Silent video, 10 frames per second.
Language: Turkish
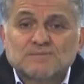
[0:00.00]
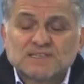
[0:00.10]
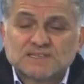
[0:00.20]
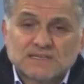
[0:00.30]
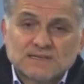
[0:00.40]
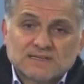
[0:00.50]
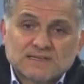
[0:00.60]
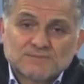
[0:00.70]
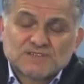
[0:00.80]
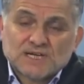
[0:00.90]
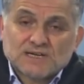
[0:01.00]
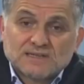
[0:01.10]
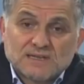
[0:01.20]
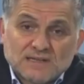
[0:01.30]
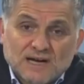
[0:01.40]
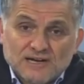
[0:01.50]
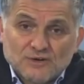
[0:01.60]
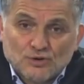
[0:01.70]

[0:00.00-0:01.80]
başkaları da bir şekilde dahil